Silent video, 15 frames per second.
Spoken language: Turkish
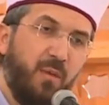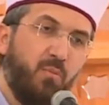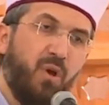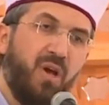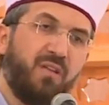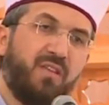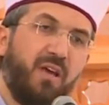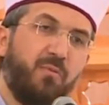
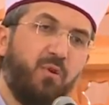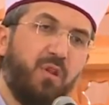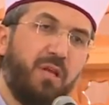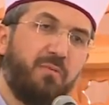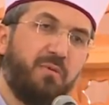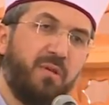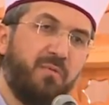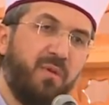muhatap
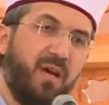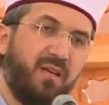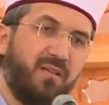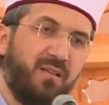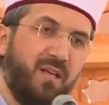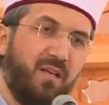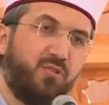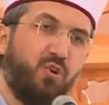olabilme adına